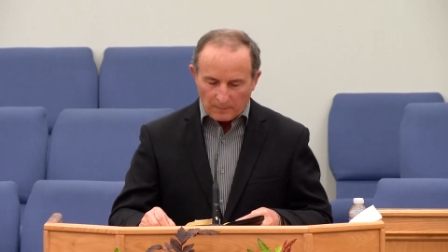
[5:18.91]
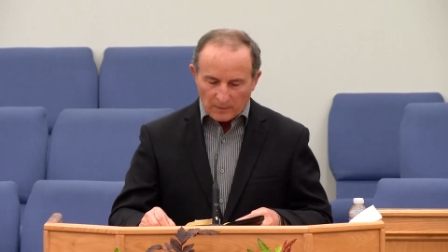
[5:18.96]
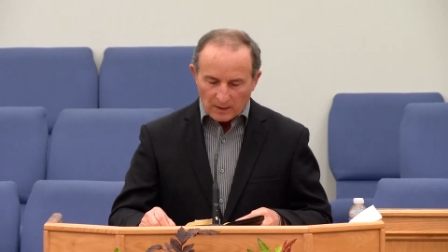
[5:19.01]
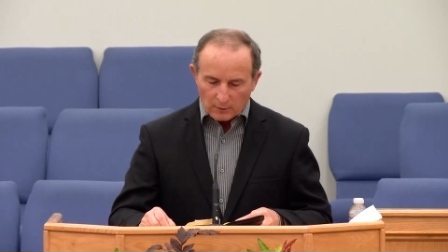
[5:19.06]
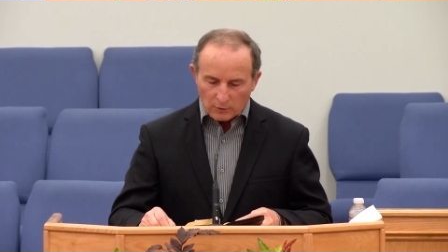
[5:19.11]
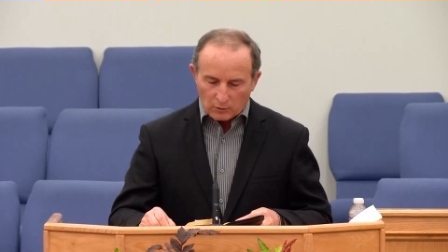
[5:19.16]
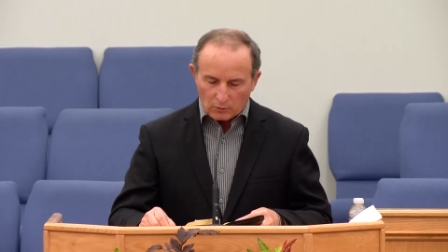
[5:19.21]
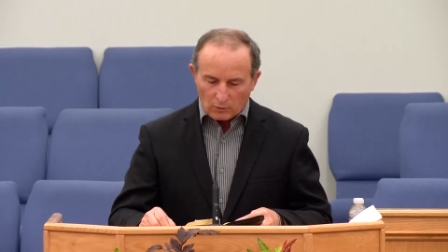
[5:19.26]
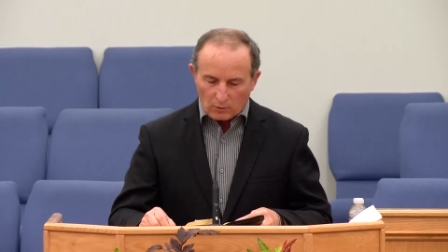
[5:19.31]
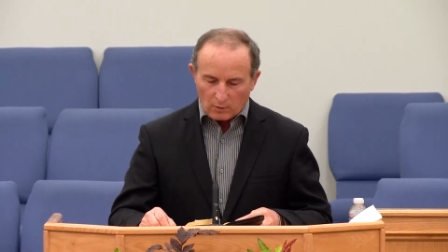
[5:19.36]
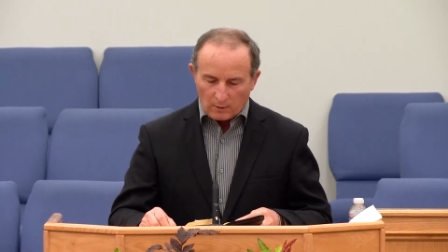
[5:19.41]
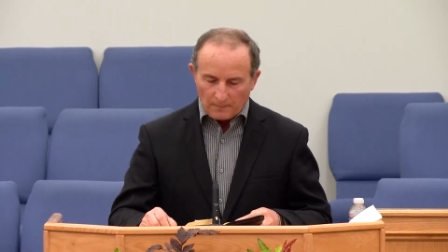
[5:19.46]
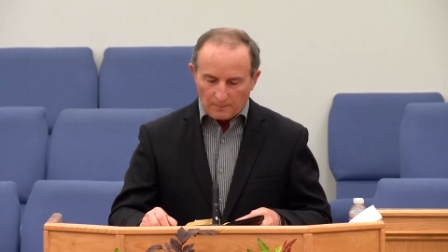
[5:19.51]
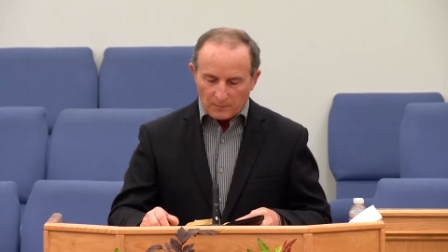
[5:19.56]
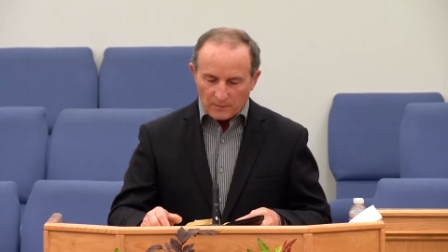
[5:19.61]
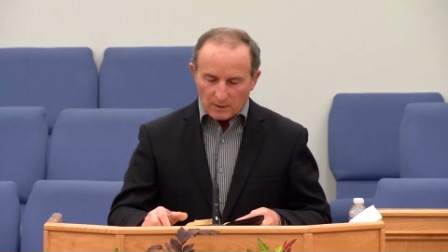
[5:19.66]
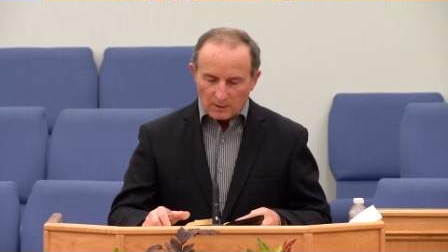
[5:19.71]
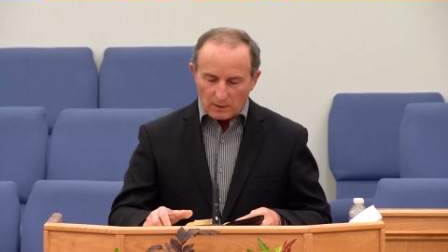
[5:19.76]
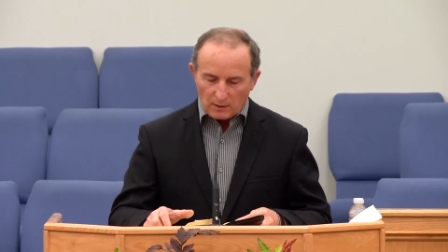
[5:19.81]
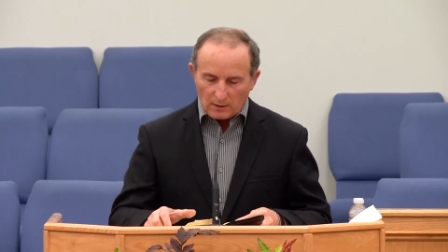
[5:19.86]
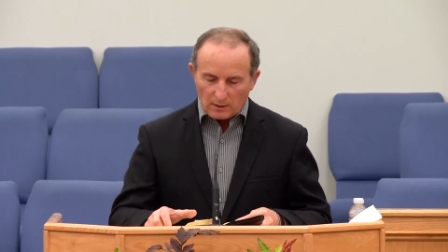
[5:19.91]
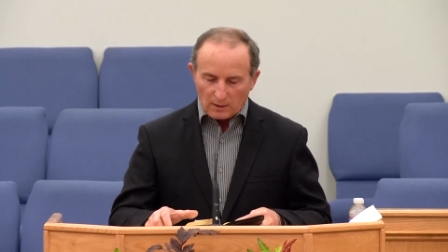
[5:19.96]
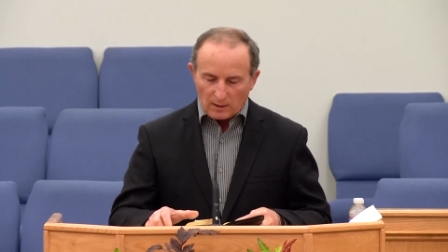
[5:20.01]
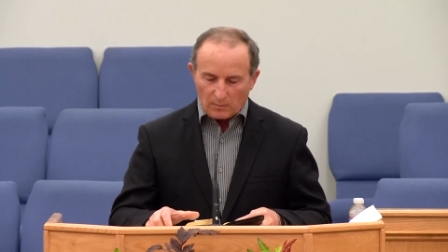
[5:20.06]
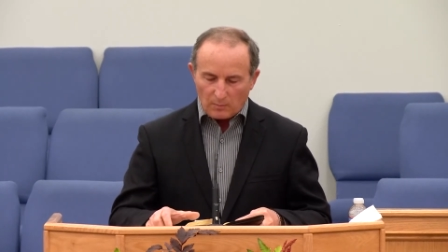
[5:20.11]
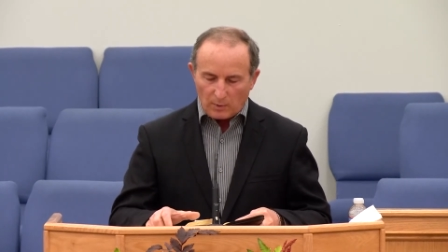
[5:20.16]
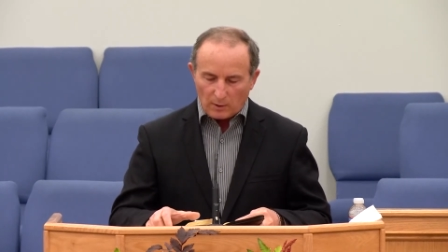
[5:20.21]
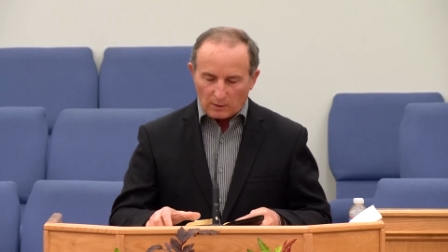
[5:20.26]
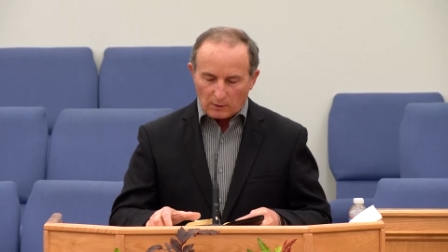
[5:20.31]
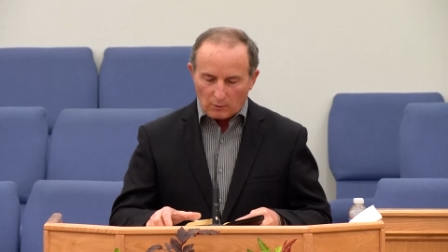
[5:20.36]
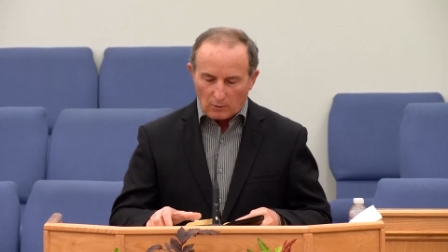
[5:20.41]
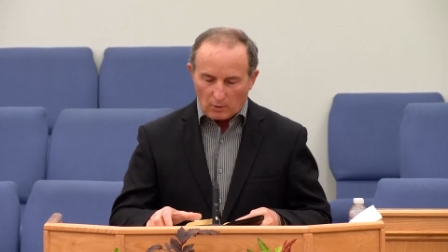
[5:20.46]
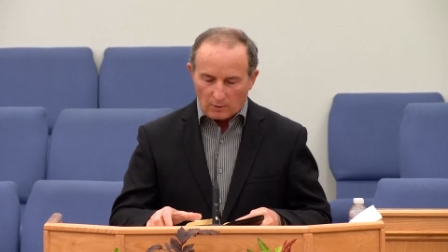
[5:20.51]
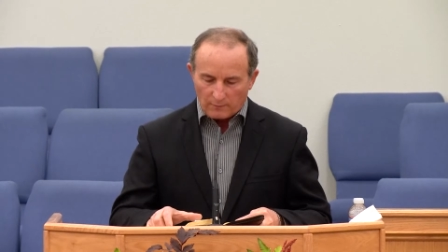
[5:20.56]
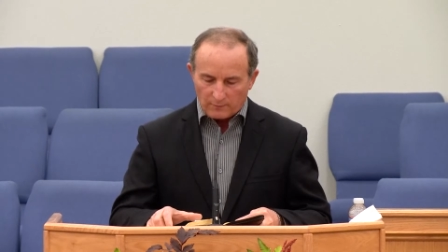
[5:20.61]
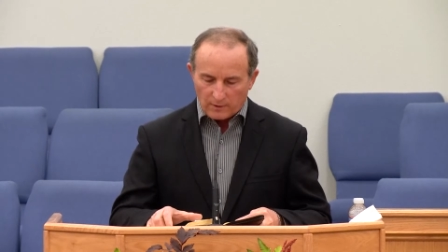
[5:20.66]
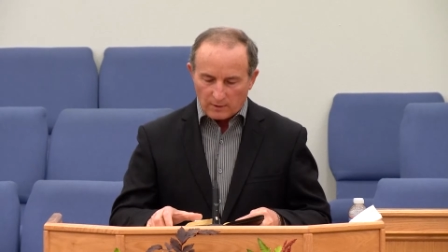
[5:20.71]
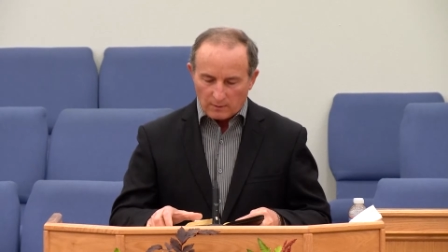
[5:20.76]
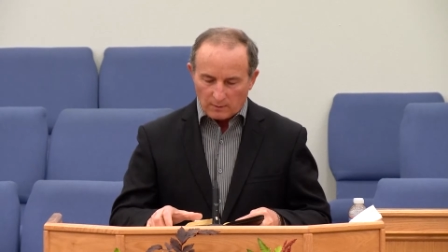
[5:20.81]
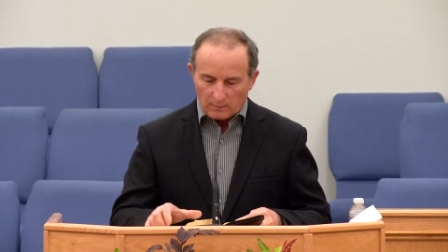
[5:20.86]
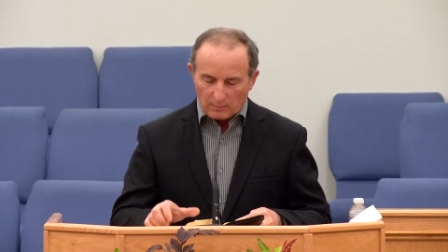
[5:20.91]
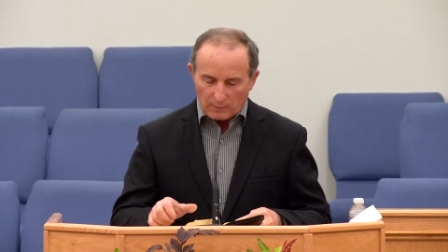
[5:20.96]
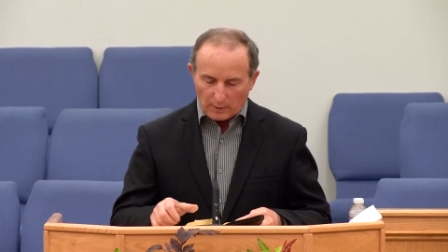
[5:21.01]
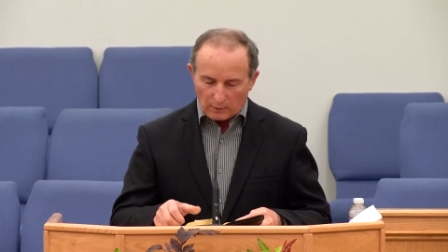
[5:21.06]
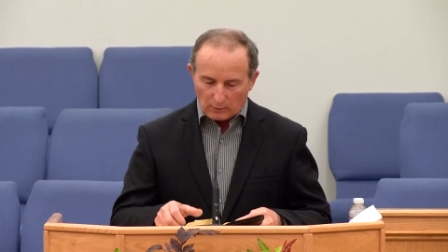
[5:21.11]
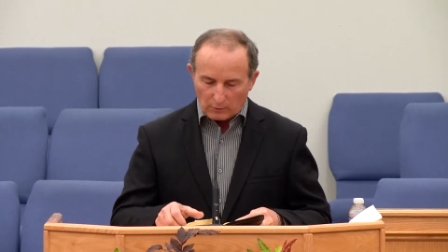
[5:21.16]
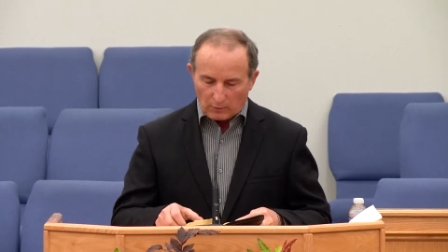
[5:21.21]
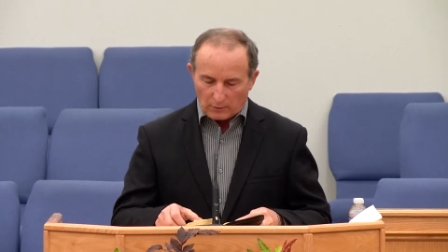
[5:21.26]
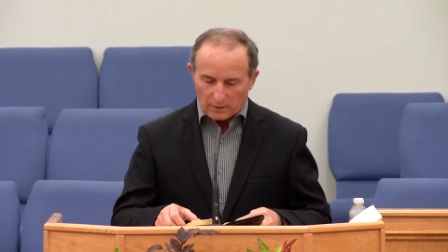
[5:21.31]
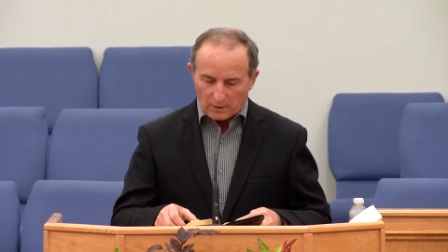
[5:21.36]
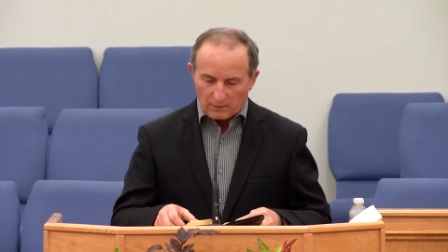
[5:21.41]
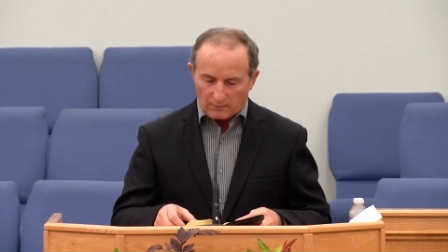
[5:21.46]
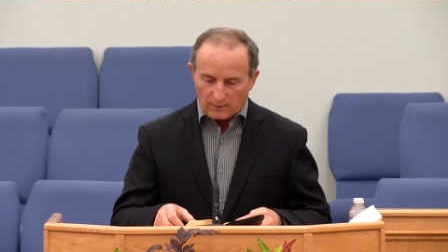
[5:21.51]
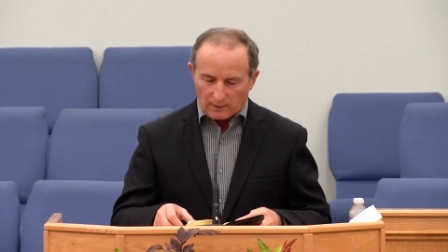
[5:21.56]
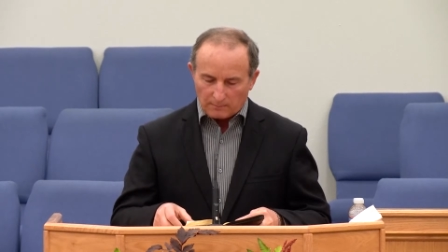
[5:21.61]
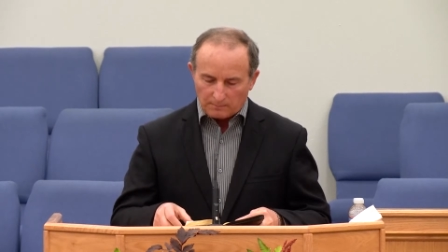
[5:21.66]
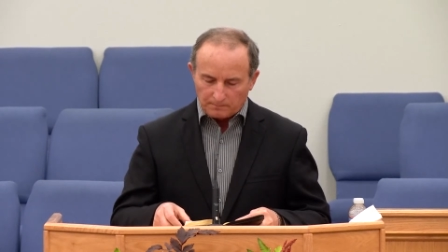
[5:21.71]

что идолопоклонство.